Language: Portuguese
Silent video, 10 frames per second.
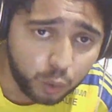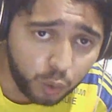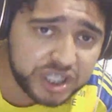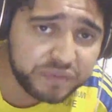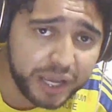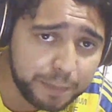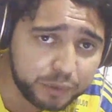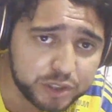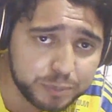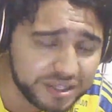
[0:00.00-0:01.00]
Hoje vai
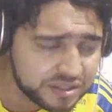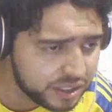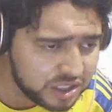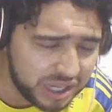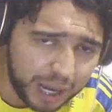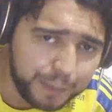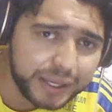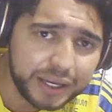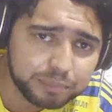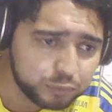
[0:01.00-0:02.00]
repercutir bastante,
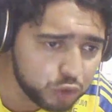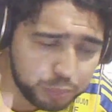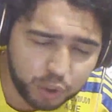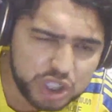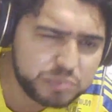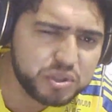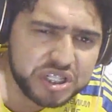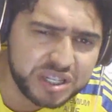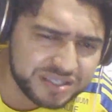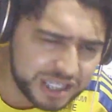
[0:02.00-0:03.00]
amanhã, nos próximos
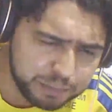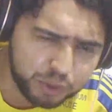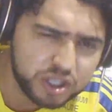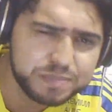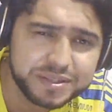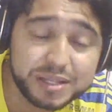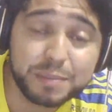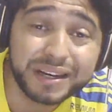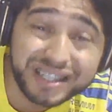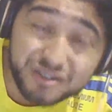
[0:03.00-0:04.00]
dias, nas próximas
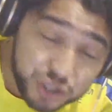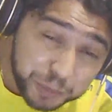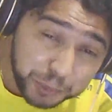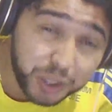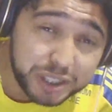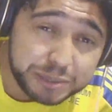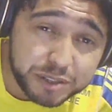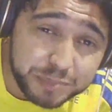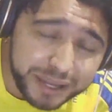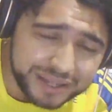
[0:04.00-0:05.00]
semanas, nos
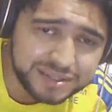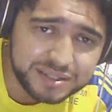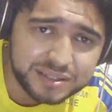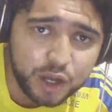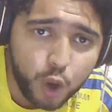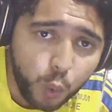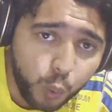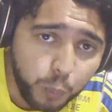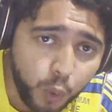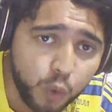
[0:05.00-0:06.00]
próximos meses,
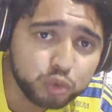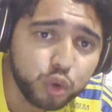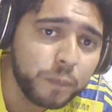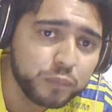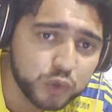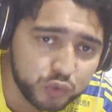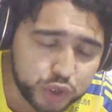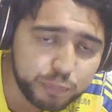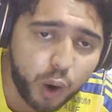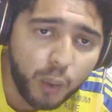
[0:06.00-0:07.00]
o mundo do
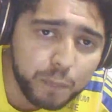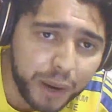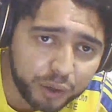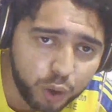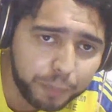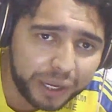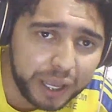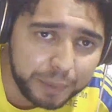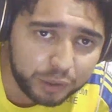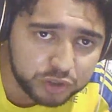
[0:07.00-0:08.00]
futebol parou para
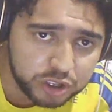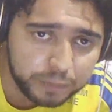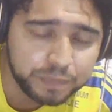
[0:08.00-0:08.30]
repercutir